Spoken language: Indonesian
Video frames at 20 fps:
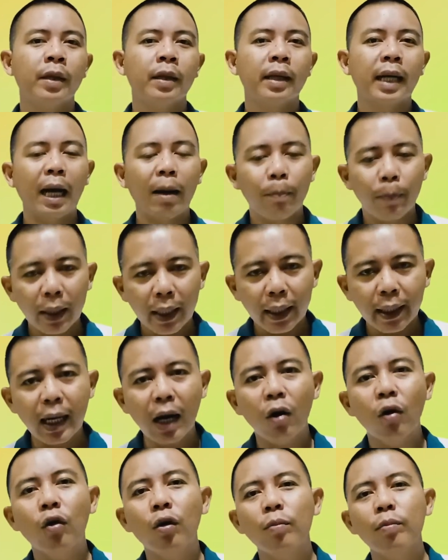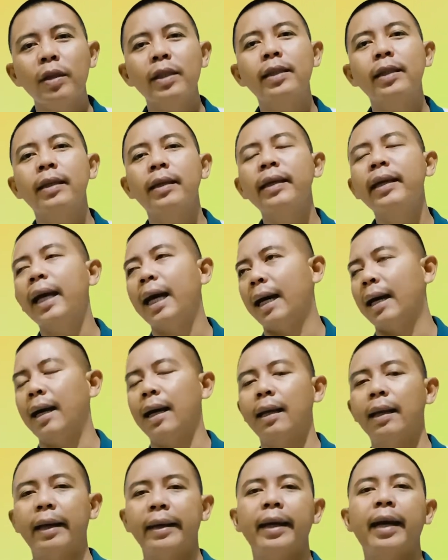Nah, penegak hukum di sini ya
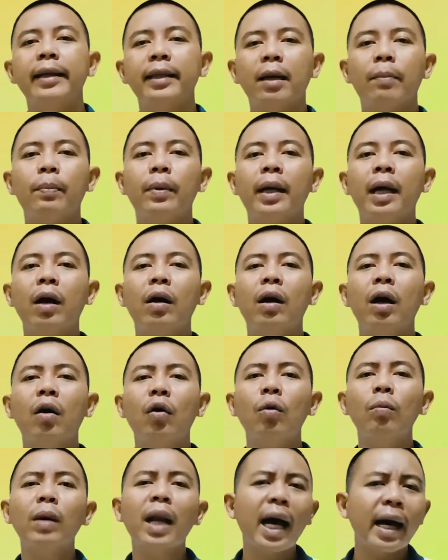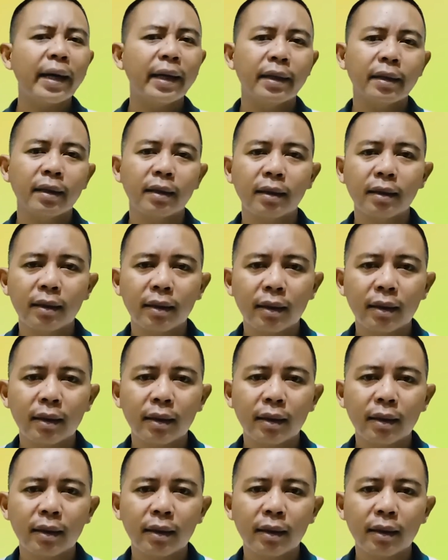layaknya penegak hukum lain